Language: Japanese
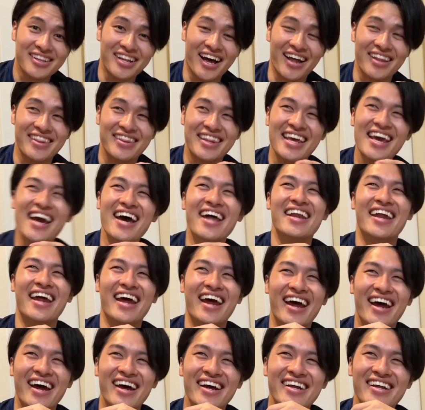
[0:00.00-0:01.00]
なんでやね
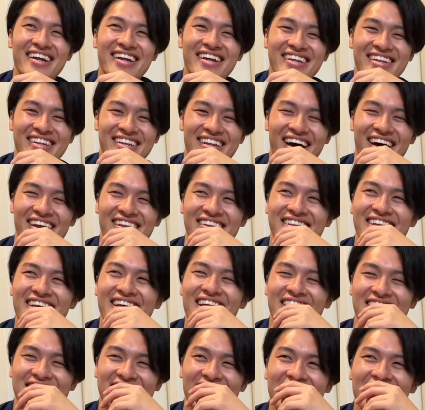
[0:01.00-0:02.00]
んなんで
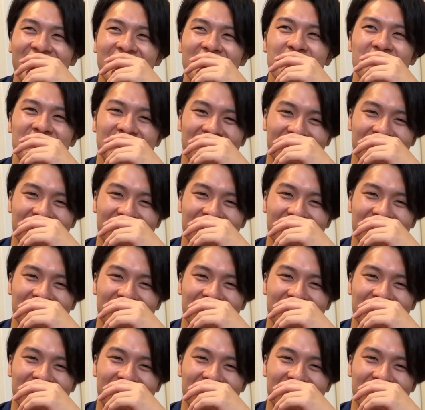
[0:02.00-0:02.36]
やね誰が見ん